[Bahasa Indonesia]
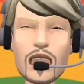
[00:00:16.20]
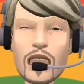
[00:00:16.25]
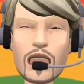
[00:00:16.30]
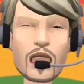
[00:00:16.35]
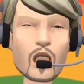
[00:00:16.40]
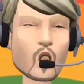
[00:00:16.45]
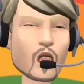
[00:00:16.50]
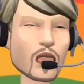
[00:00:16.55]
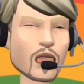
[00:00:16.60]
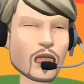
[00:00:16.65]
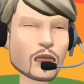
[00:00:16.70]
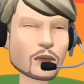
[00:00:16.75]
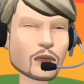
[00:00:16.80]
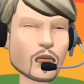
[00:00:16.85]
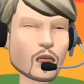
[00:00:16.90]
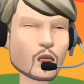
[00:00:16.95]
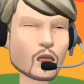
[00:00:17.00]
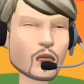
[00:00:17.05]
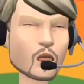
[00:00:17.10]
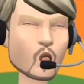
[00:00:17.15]
back to my
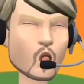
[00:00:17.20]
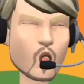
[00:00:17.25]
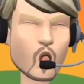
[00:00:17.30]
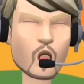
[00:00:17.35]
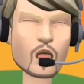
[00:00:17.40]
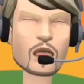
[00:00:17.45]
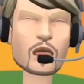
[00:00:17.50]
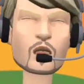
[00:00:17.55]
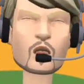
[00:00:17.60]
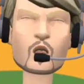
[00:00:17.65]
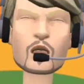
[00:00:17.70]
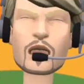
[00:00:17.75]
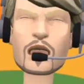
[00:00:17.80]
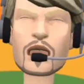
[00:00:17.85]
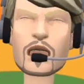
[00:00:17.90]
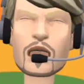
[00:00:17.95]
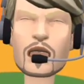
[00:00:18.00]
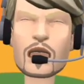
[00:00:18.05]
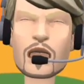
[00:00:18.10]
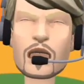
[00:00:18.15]
channel Madrasah
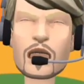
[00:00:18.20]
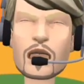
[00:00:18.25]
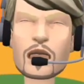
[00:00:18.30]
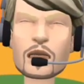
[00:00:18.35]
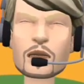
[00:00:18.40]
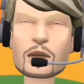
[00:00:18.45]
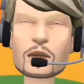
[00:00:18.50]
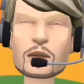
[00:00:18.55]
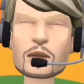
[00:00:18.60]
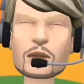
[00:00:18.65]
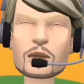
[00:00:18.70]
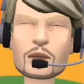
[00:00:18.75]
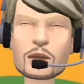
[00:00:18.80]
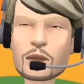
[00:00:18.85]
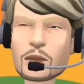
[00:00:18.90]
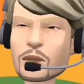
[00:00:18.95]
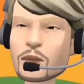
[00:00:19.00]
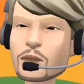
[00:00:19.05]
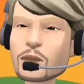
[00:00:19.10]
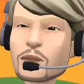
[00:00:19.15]
guys.
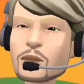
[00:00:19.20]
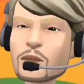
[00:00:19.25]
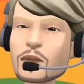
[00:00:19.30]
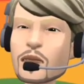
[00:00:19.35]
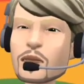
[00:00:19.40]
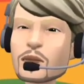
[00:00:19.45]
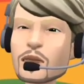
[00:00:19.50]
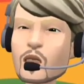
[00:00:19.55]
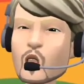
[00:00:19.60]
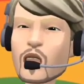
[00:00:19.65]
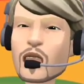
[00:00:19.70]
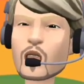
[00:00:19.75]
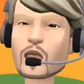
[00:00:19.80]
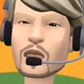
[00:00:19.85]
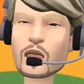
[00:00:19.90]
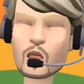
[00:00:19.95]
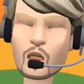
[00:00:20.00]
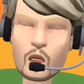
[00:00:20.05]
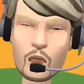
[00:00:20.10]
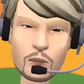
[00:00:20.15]
Di kesempatan
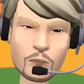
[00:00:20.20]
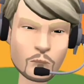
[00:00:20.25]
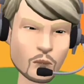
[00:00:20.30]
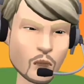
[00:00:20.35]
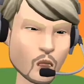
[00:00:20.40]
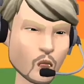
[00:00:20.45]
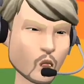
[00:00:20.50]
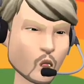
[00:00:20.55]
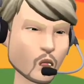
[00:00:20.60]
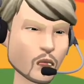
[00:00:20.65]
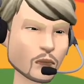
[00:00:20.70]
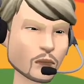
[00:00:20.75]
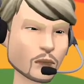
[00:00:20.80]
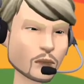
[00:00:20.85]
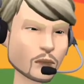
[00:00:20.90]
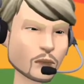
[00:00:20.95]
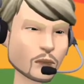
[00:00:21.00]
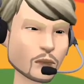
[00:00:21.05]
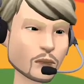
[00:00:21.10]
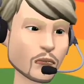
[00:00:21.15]
kali ini,
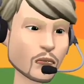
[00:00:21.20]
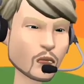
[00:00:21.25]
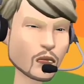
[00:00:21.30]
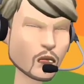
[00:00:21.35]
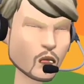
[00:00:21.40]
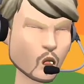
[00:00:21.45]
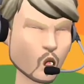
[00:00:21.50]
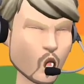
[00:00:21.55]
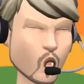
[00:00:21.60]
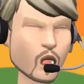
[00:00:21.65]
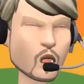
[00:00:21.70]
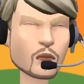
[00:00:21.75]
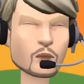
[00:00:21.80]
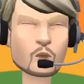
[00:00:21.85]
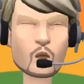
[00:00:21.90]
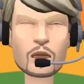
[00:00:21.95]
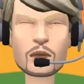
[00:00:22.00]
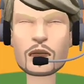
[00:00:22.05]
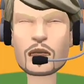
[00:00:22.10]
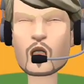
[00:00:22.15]
kita akan
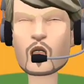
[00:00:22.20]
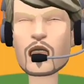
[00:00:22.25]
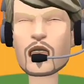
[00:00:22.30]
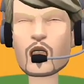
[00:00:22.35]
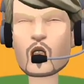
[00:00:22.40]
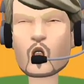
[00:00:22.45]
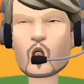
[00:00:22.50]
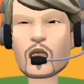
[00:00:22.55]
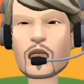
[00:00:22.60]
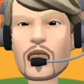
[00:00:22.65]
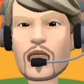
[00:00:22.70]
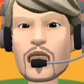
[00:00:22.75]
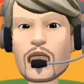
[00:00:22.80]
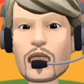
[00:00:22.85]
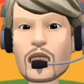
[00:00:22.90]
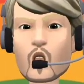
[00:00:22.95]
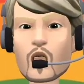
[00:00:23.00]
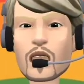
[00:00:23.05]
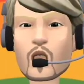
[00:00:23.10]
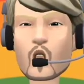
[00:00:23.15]
mempersembahkan
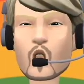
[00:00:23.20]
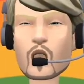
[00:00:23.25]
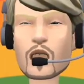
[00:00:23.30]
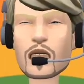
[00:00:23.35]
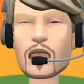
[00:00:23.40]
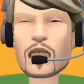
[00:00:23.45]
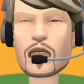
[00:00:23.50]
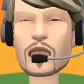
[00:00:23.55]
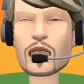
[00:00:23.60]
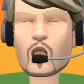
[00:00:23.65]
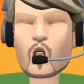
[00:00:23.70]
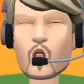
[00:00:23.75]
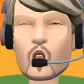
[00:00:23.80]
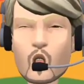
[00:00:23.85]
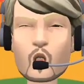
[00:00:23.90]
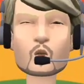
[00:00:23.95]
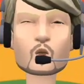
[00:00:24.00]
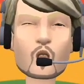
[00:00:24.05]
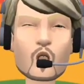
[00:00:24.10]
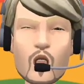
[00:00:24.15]
suatu acara dialog
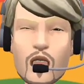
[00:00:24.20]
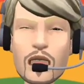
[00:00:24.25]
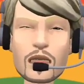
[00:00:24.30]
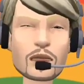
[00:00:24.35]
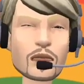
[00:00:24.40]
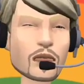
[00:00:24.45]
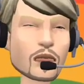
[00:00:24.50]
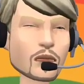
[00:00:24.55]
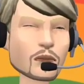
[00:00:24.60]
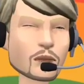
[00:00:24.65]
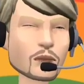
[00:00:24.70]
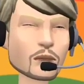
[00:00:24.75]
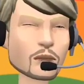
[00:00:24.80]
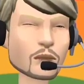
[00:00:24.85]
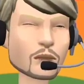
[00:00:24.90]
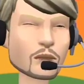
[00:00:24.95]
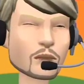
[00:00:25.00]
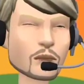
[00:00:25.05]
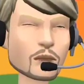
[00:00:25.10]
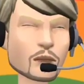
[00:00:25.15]
interaktif
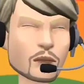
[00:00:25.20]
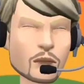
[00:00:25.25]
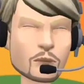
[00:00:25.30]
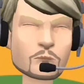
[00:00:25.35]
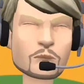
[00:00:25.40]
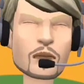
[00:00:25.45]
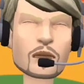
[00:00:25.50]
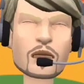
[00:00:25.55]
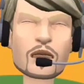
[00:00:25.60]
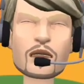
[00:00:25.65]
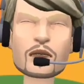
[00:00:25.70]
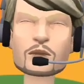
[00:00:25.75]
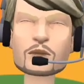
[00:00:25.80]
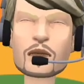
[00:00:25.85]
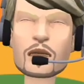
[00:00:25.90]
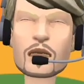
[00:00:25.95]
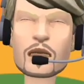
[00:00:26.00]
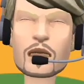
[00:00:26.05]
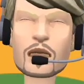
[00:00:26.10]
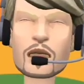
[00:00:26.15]
yang
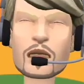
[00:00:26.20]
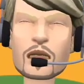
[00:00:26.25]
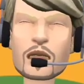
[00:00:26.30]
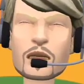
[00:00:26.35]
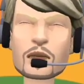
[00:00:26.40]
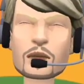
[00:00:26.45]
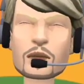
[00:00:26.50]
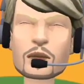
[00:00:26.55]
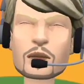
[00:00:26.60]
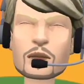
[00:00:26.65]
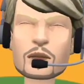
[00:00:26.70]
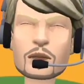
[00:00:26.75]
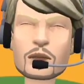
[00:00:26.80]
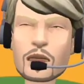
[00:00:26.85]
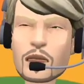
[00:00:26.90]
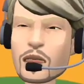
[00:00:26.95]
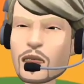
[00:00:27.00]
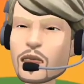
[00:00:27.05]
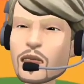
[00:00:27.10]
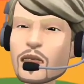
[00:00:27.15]
berjudul
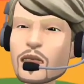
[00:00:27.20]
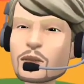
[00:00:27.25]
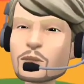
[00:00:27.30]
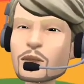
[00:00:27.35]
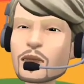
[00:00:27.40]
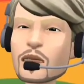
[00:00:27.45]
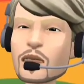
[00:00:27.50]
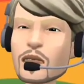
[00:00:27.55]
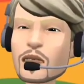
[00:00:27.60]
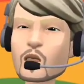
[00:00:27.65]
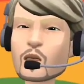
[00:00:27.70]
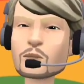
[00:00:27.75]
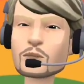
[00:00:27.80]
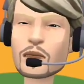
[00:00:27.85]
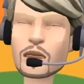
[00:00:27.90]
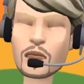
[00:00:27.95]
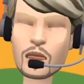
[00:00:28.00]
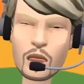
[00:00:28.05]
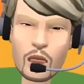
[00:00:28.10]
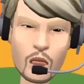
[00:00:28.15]
Cara
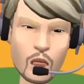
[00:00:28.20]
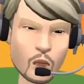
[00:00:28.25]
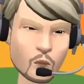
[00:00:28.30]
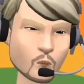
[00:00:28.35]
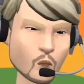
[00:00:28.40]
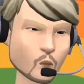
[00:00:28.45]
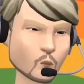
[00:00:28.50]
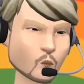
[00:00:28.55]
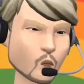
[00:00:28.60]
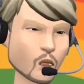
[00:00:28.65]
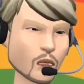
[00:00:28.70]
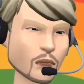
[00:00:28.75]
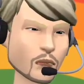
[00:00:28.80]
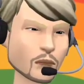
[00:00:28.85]
Menghilangkan Jerawat.